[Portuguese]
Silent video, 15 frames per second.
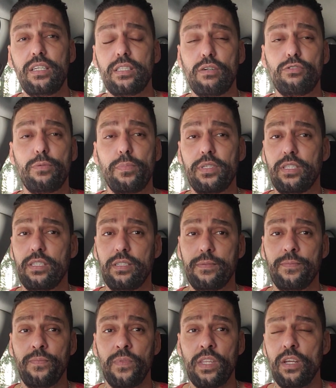Então, tipo assim,
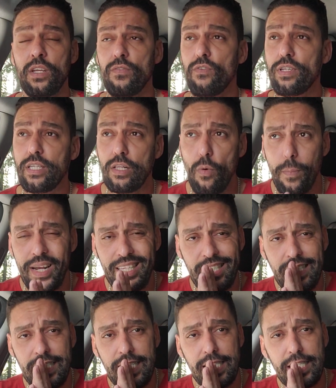você não
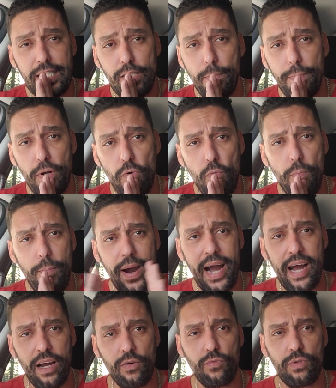precisa se
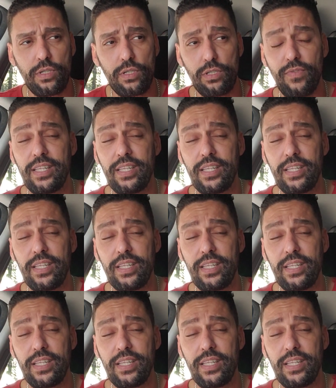preocupar com isso.